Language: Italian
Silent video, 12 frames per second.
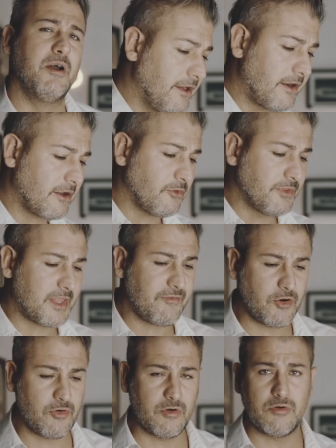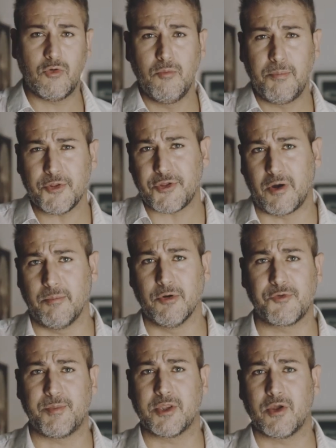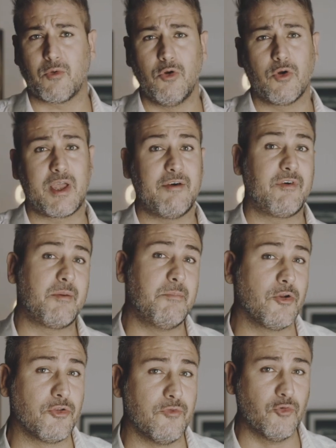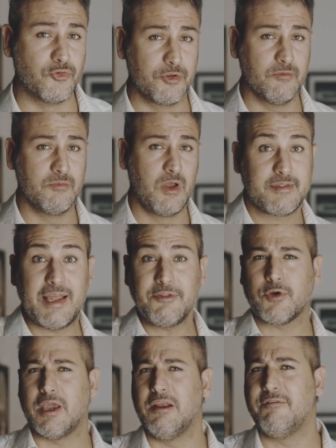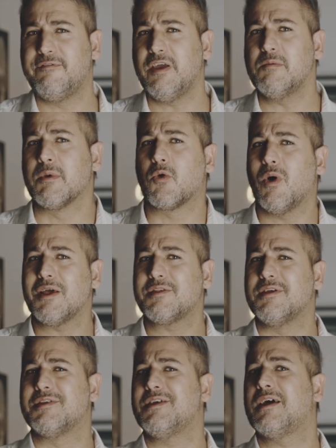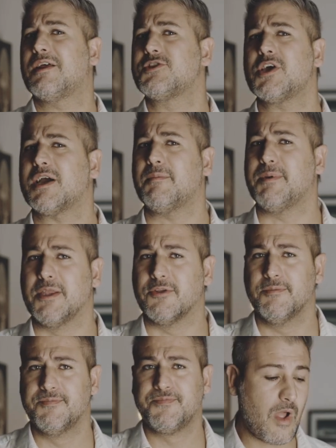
Raccontavano un po' troppo rispetto a quello che avrebbero dovuto, tanto che il film quasi si era già capito.